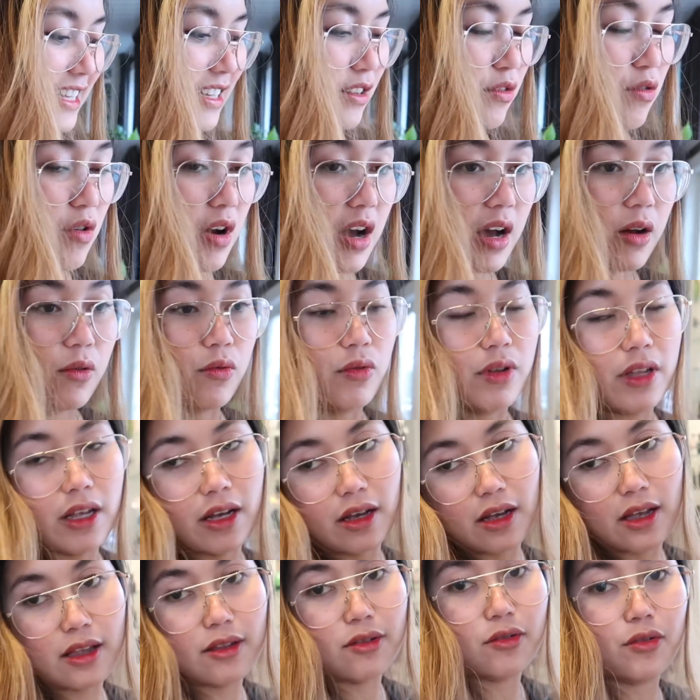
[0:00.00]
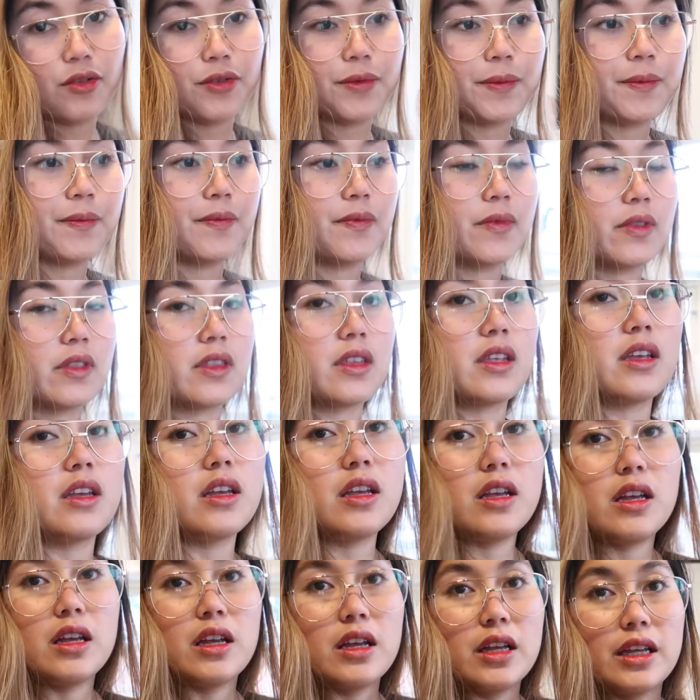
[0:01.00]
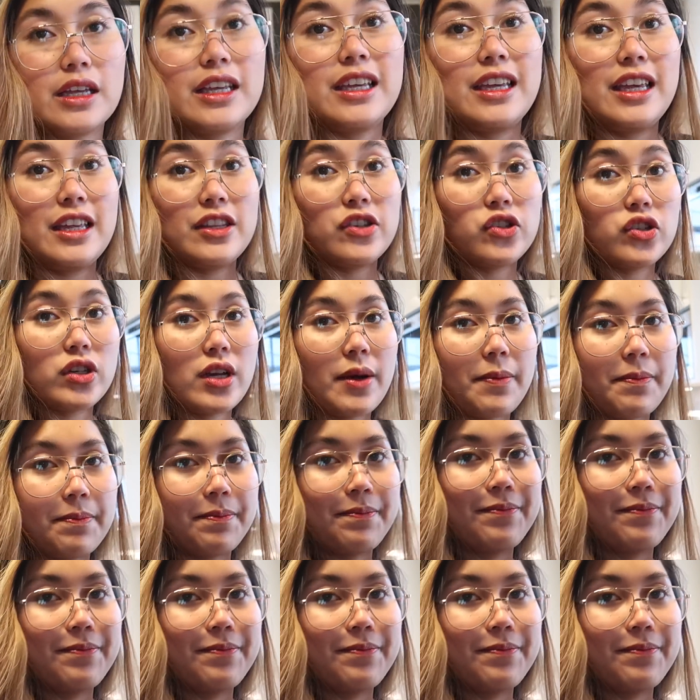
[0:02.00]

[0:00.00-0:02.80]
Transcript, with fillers: Wah, walang ano. Kitchen.